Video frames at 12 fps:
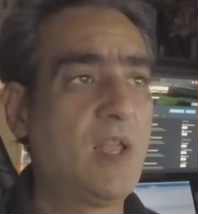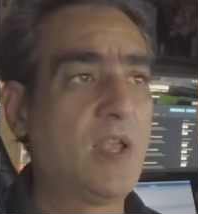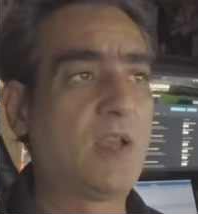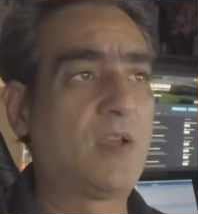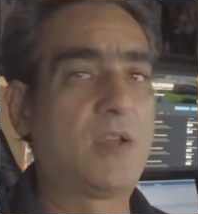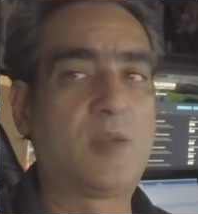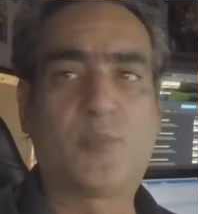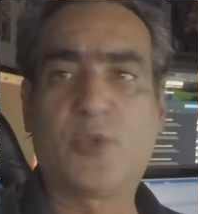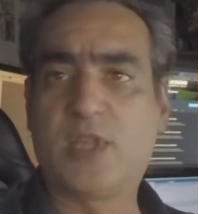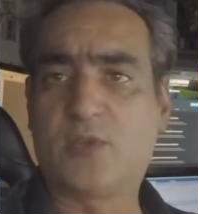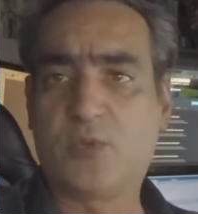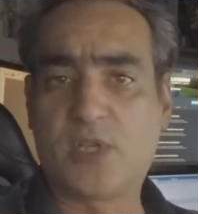
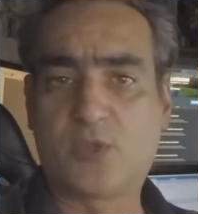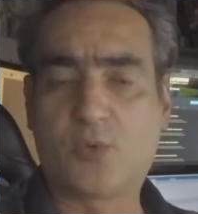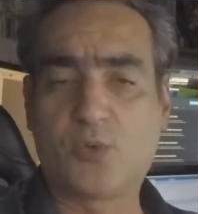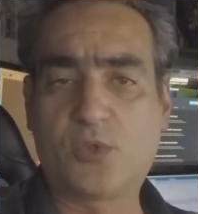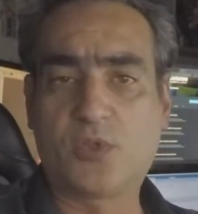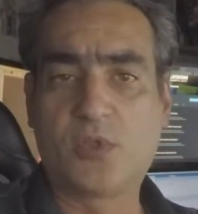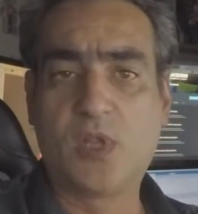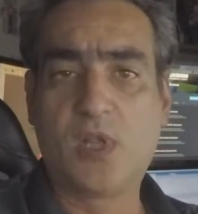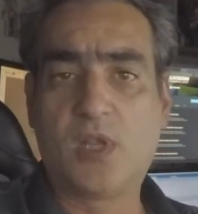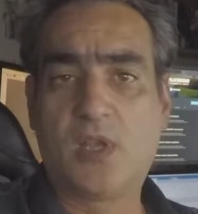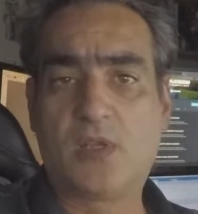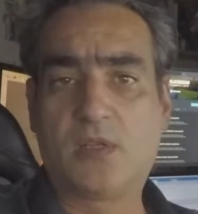Peut-être une astuce.
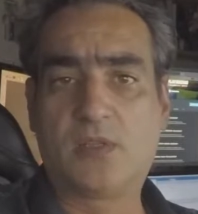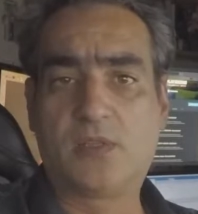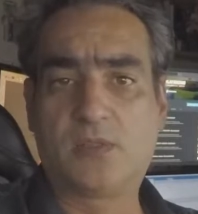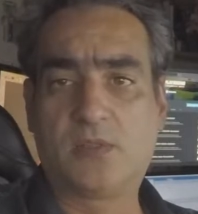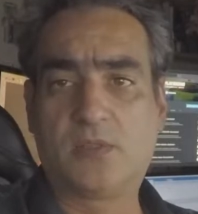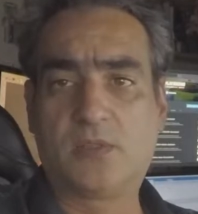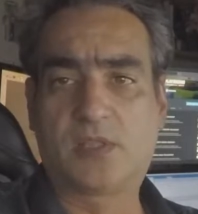Euh,